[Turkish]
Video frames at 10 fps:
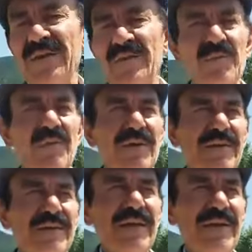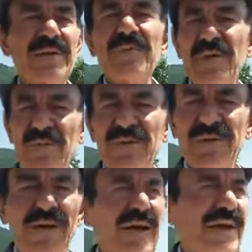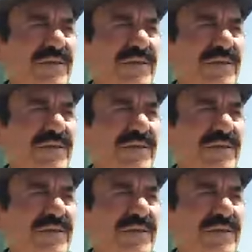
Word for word: Sarayda değil mi? Adam tabii saray